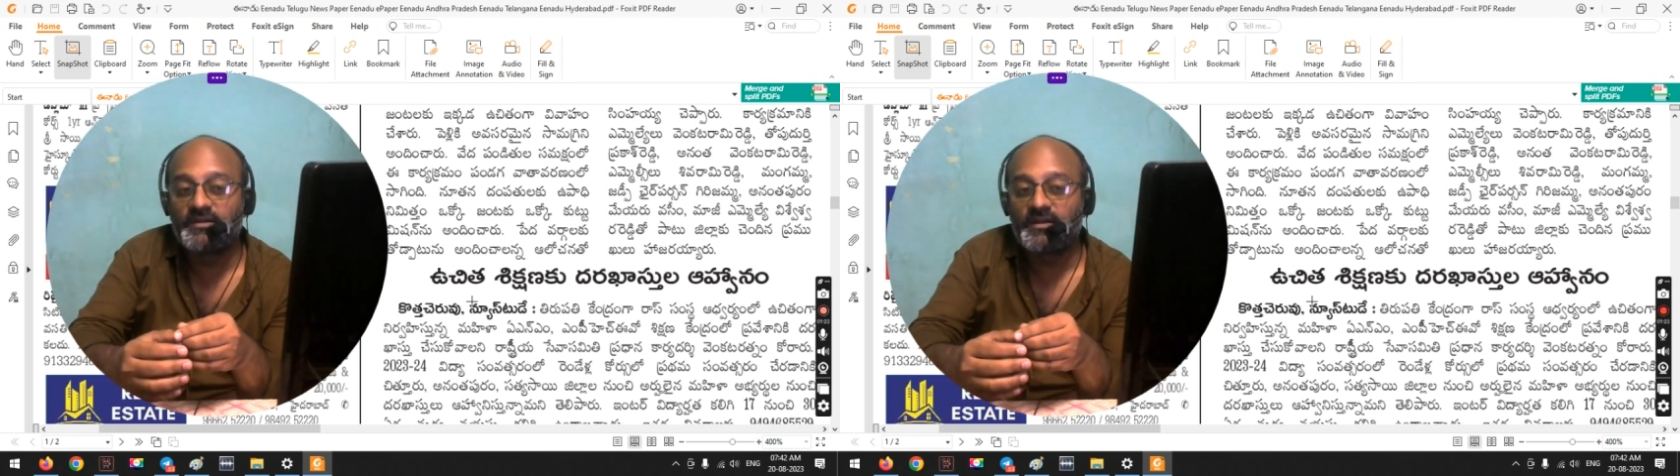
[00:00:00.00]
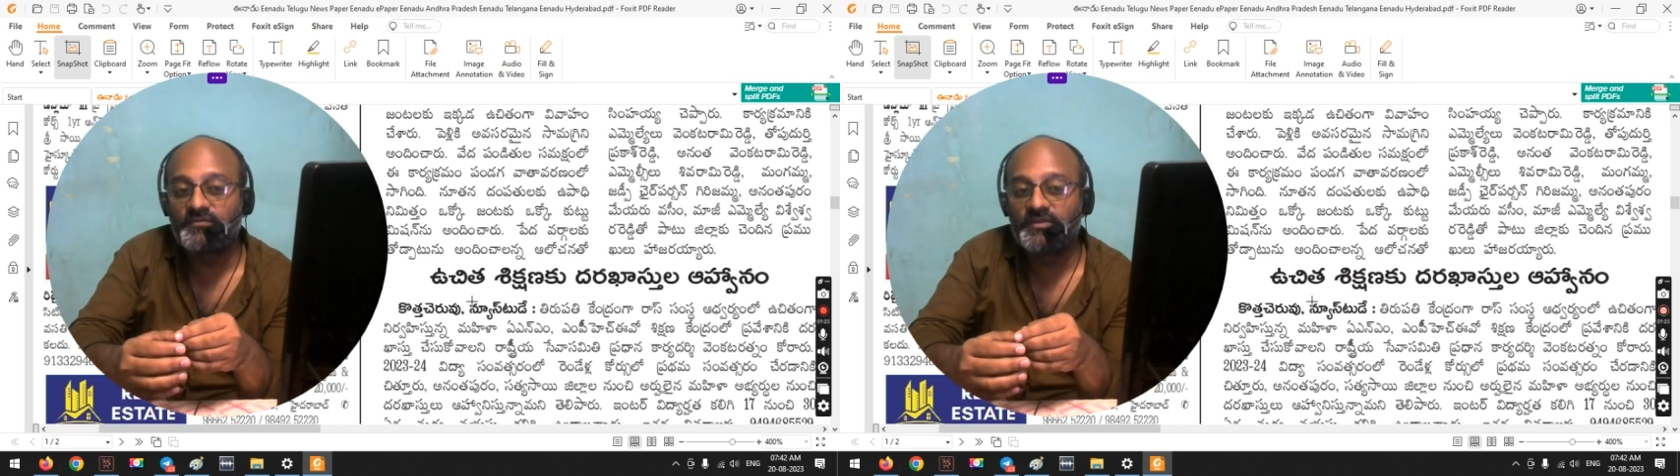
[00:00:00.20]

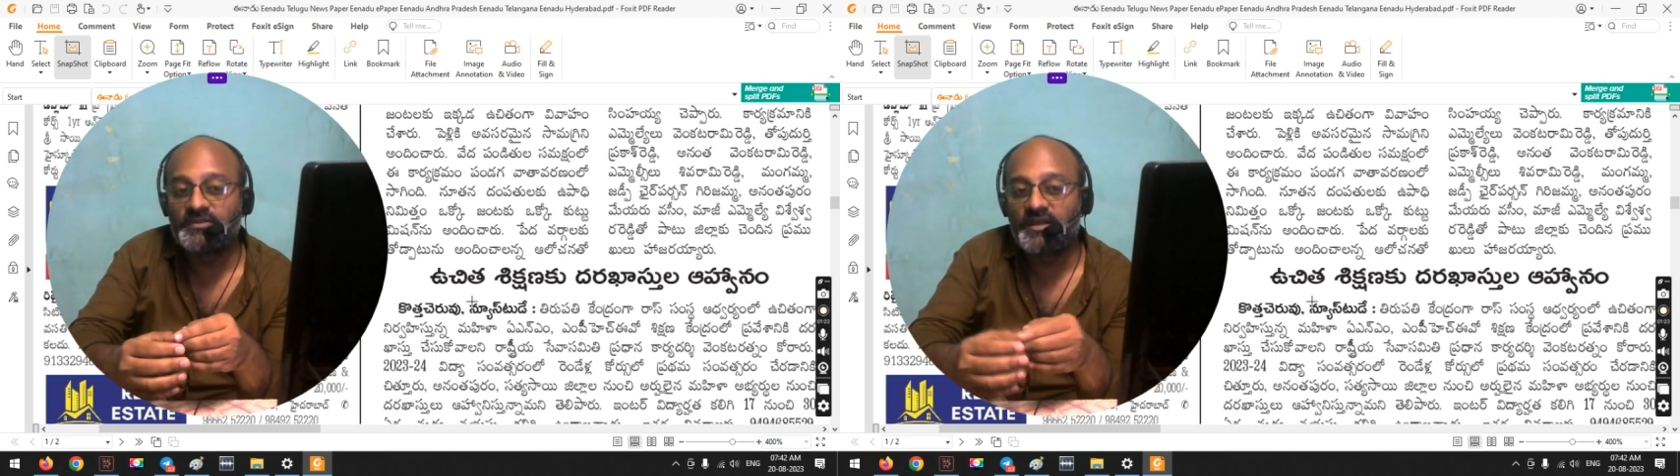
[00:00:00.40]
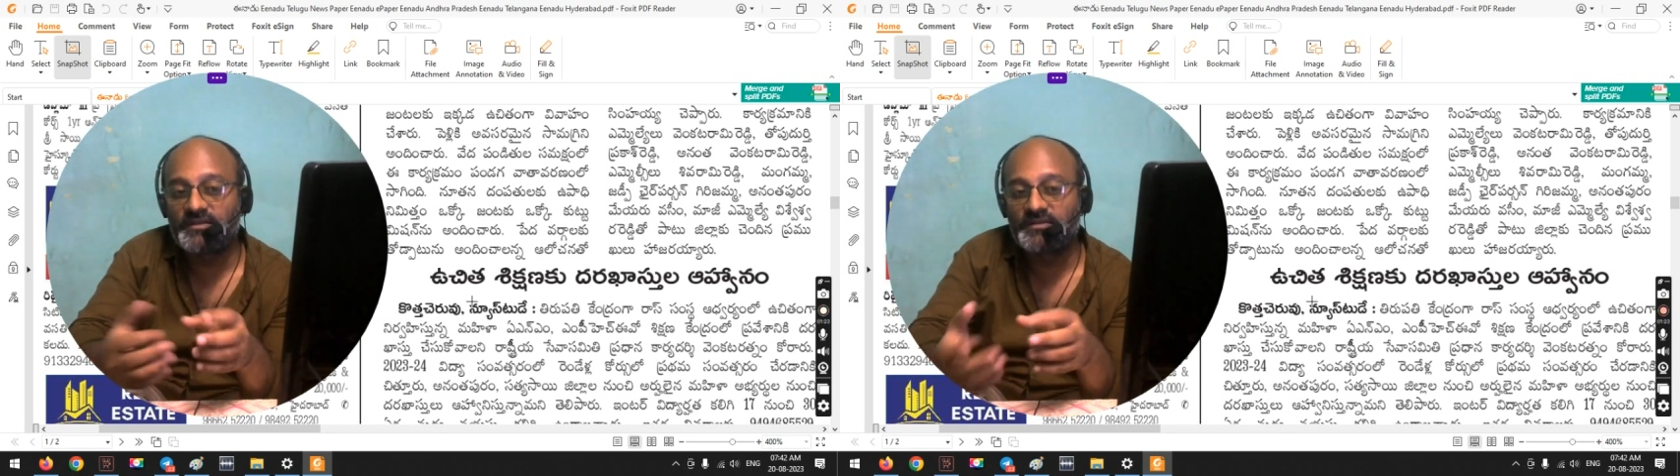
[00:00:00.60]
ఇంటర్
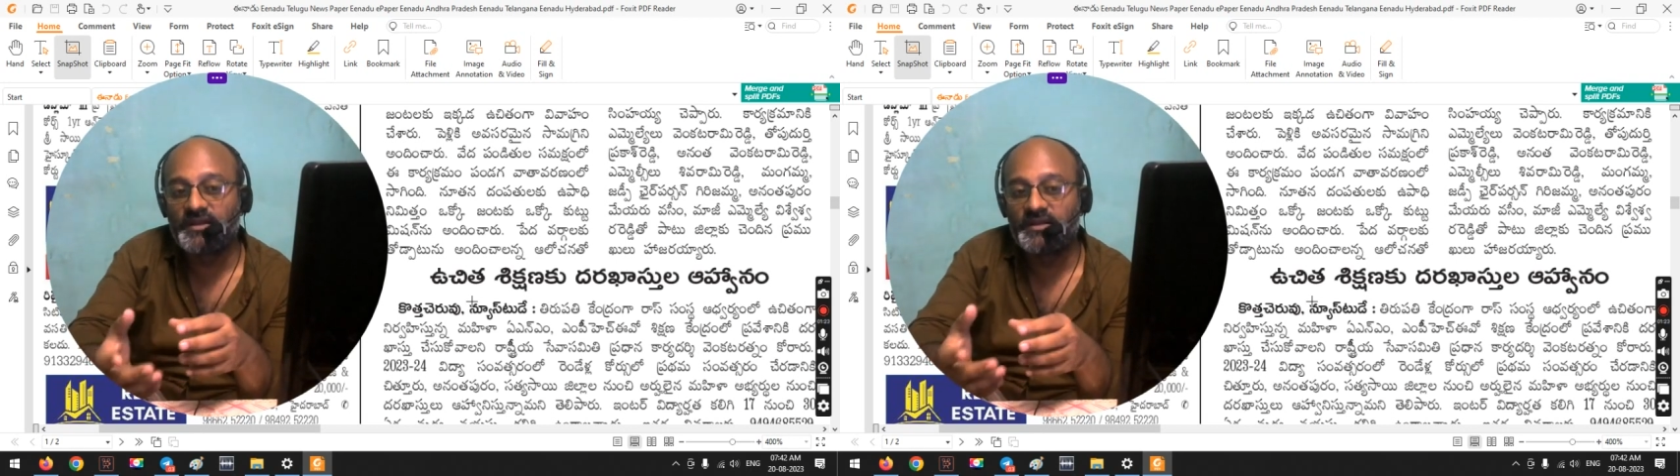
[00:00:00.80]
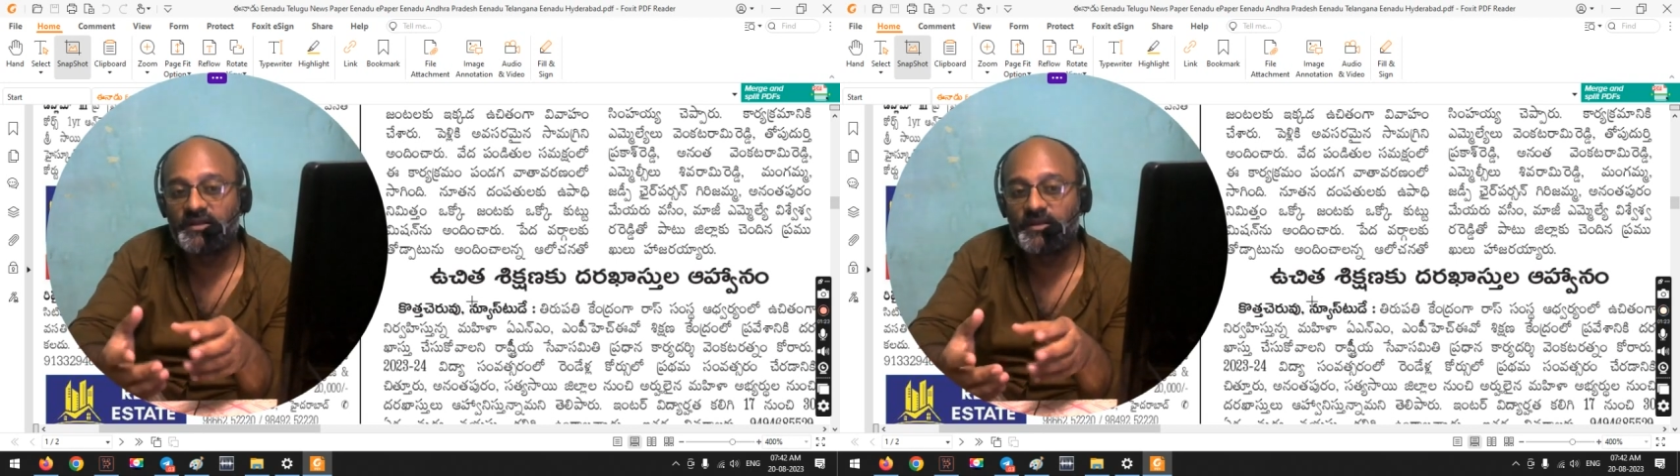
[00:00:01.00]

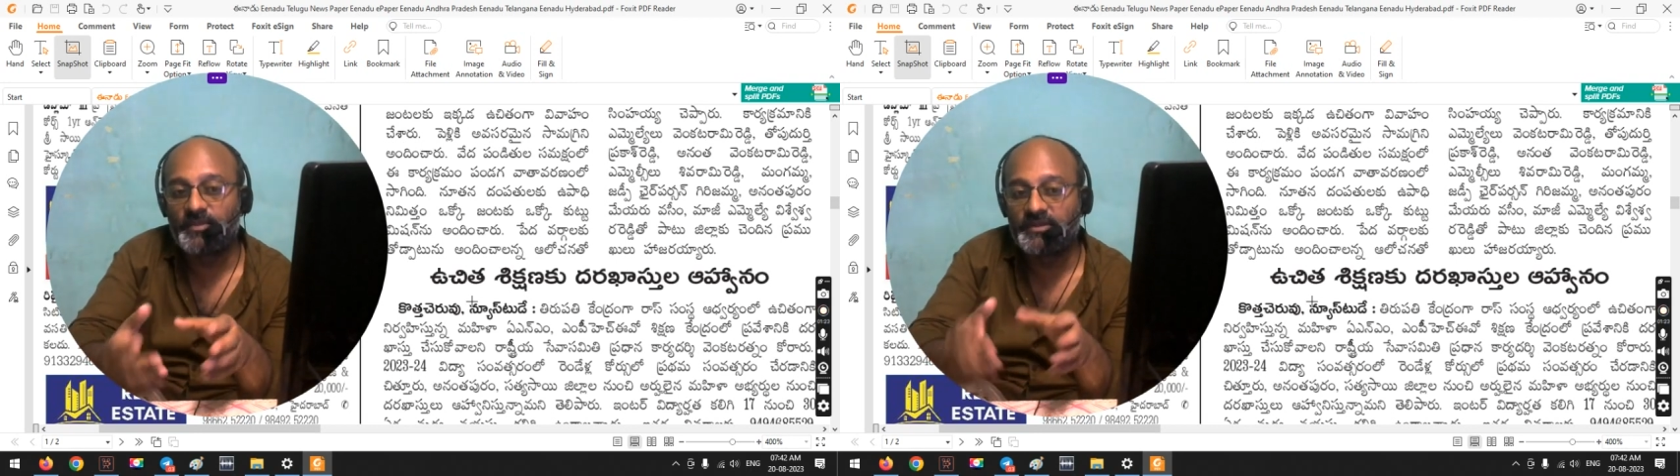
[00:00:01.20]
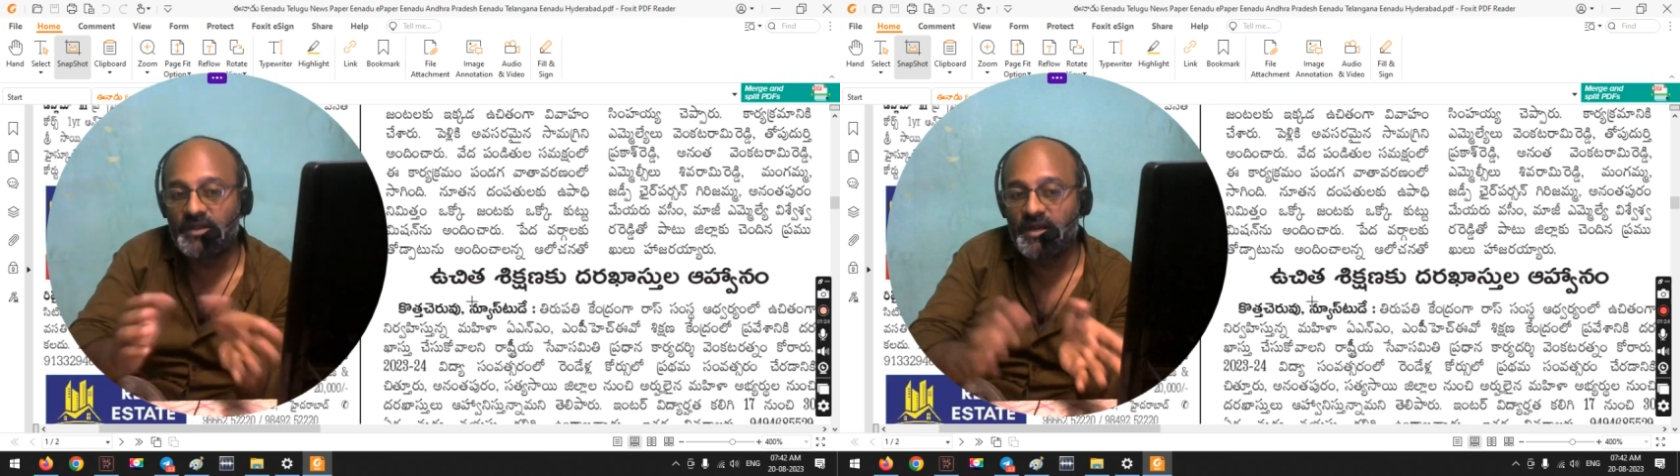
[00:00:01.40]
విద్యార్హత
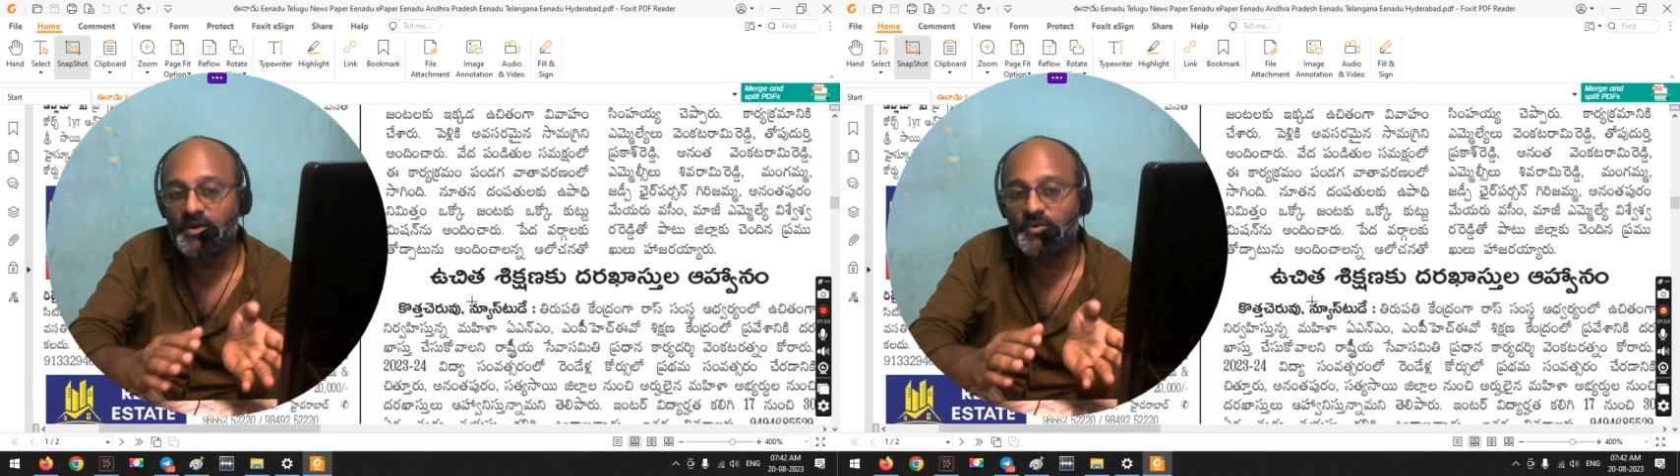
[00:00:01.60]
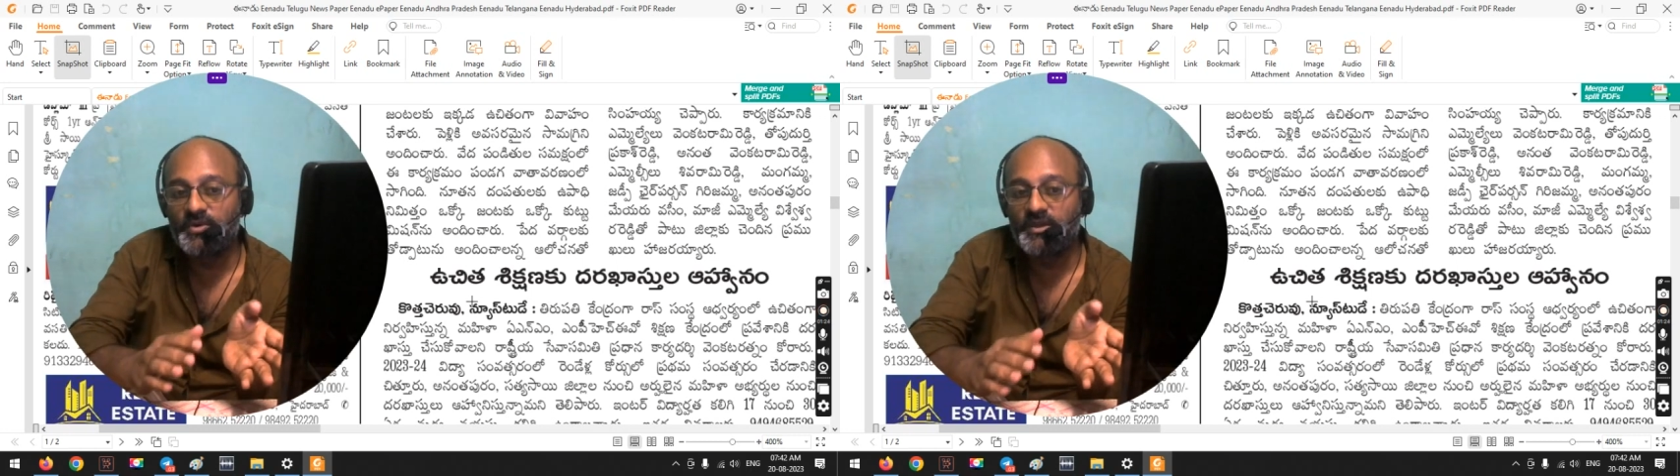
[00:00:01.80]
కలిగిన
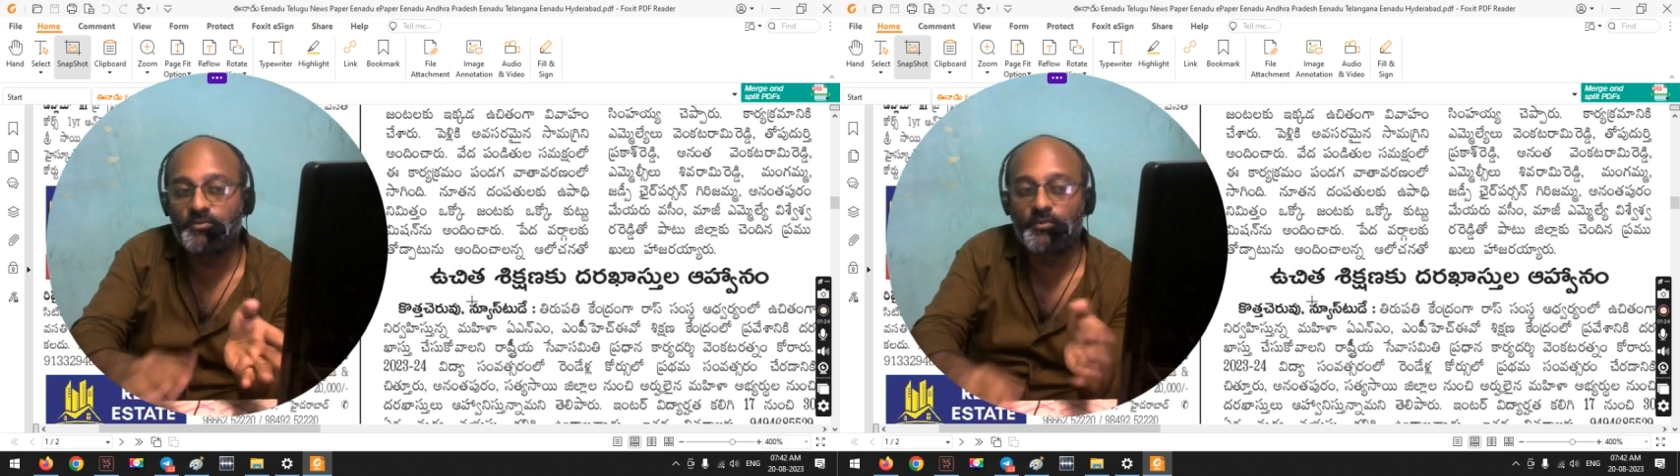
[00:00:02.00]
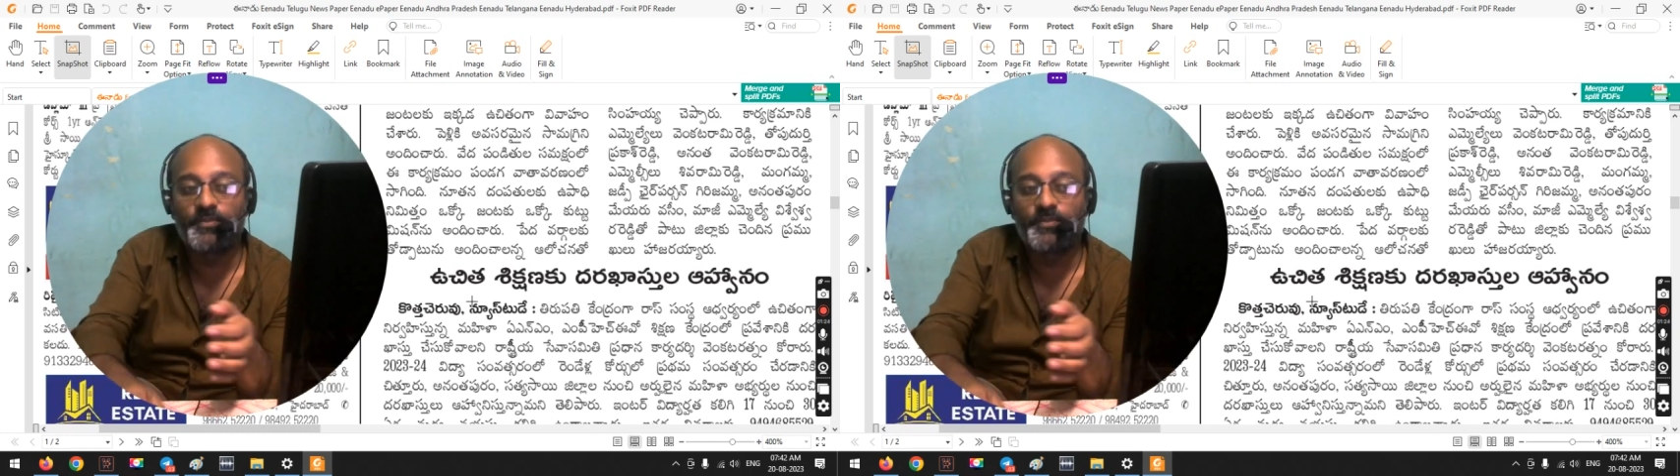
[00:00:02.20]
పదిహేడు నుండి